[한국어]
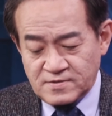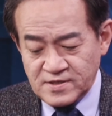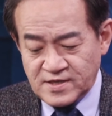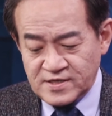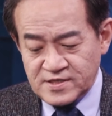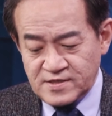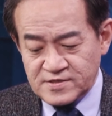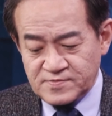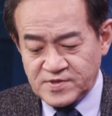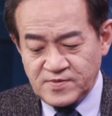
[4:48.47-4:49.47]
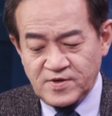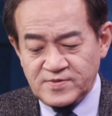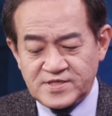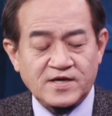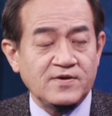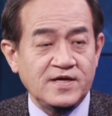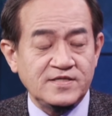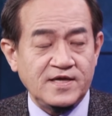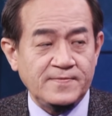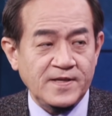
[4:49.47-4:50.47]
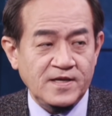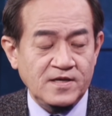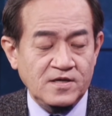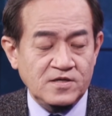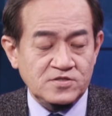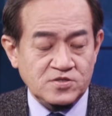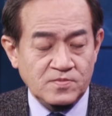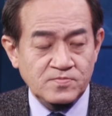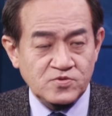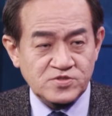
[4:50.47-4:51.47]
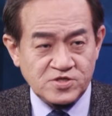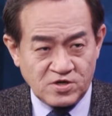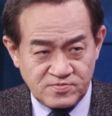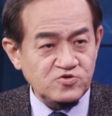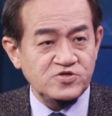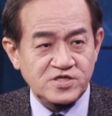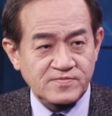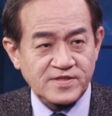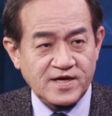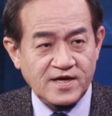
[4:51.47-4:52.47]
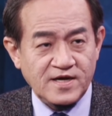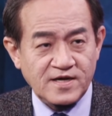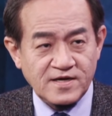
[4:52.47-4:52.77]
그러니까 이 지금 김현미 장관이 전북 정읍 출신입니다.